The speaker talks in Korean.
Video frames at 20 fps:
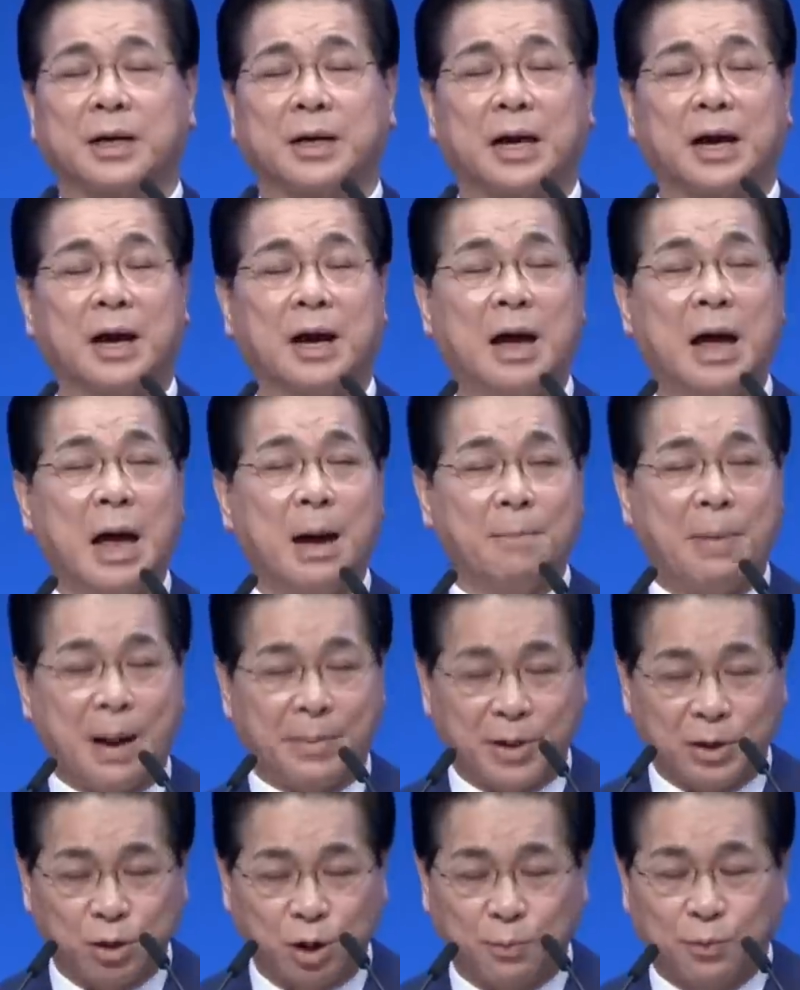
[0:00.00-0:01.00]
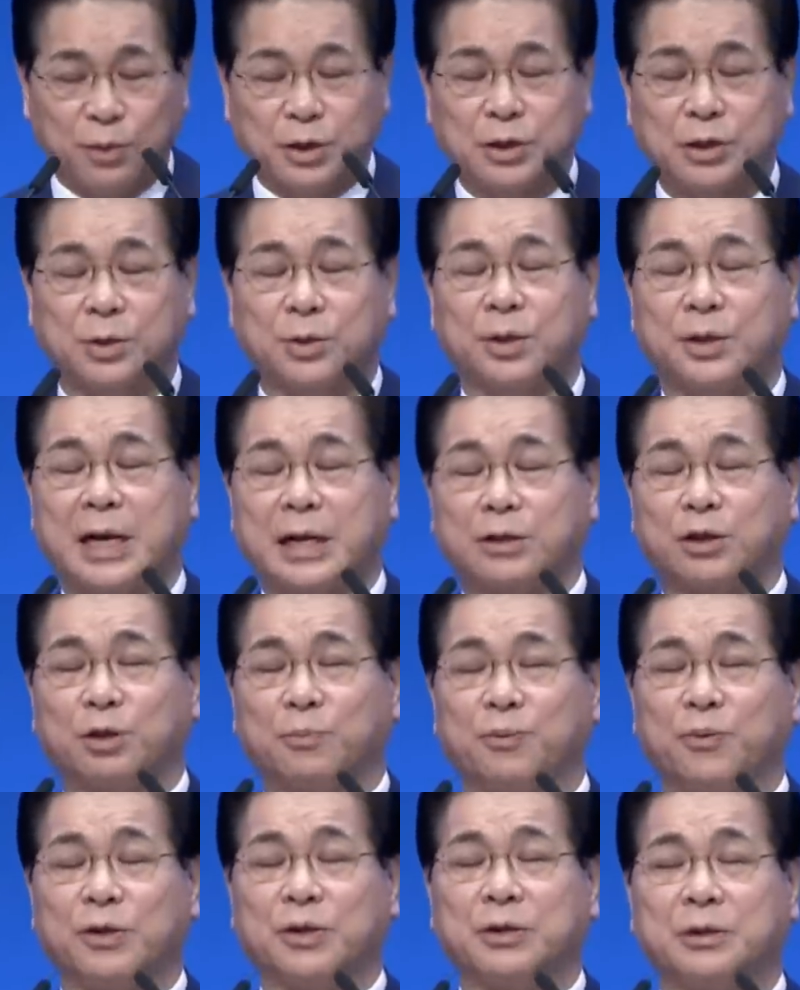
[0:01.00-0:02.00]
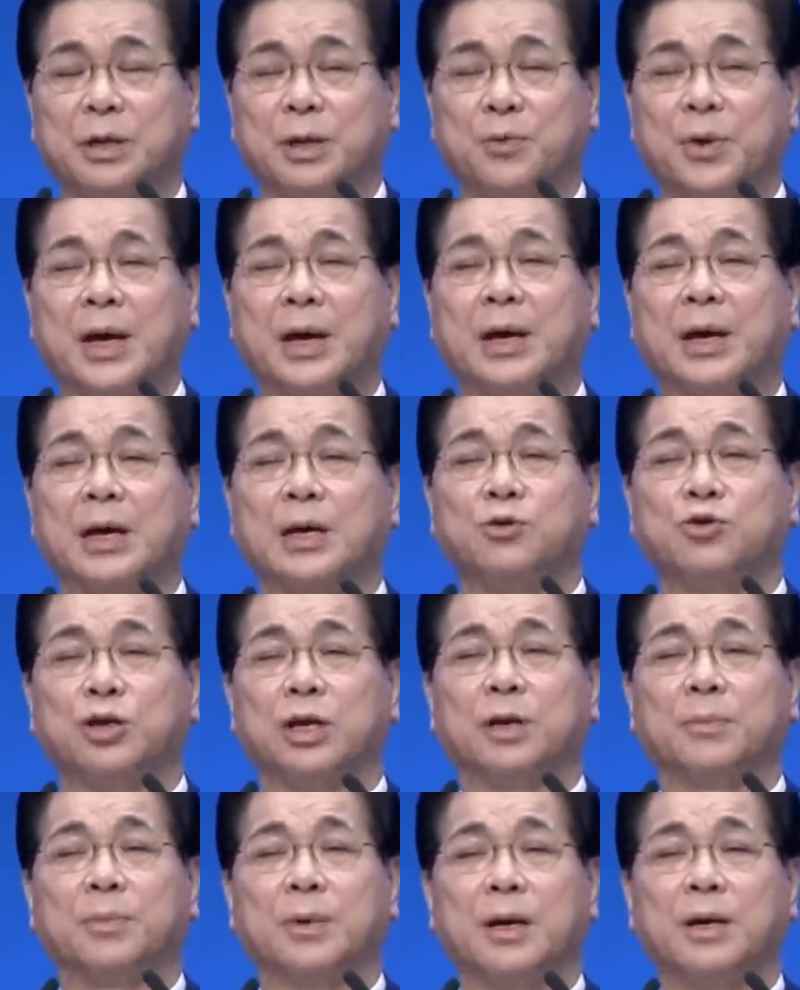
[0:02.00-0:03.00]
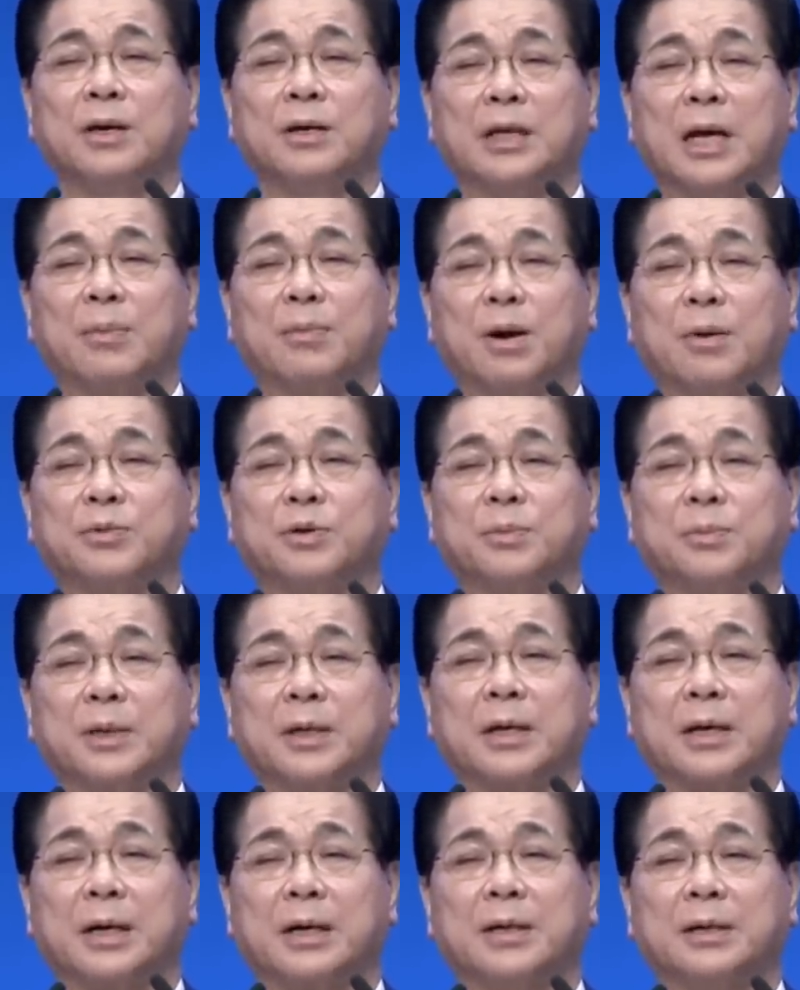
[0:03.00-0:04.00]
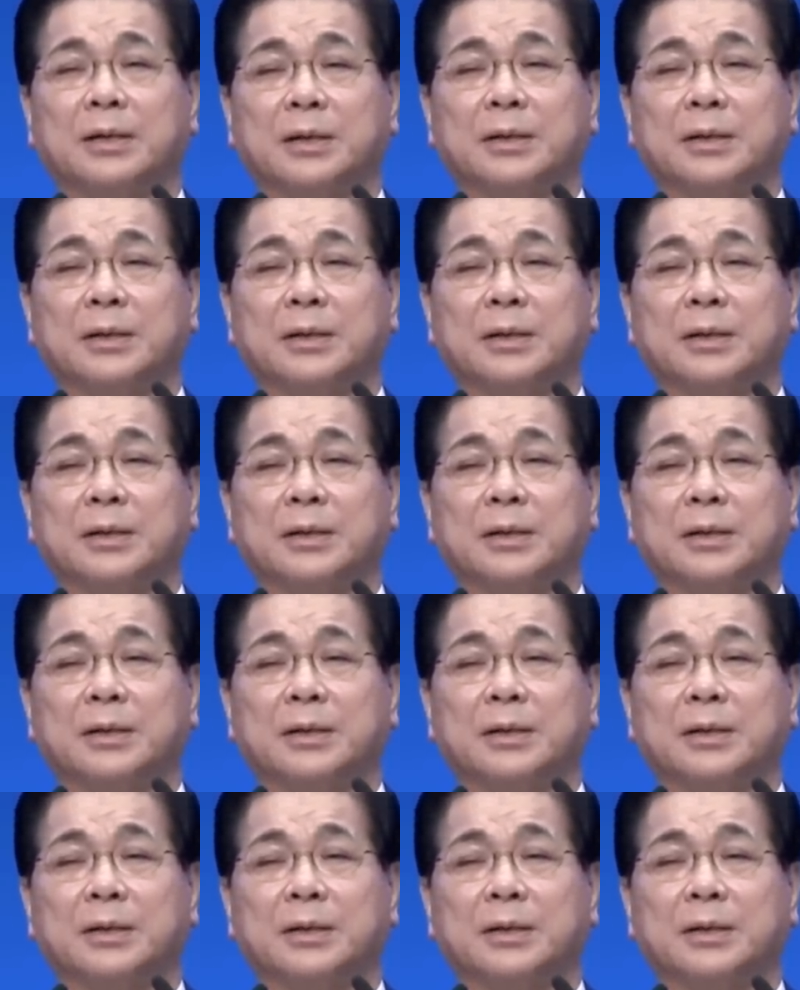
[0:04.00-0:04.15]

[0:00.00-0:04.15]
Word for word: 내가 밤에도 부르짖고 낮에도 부르짖는데 왜 주님 응답이 없습니까?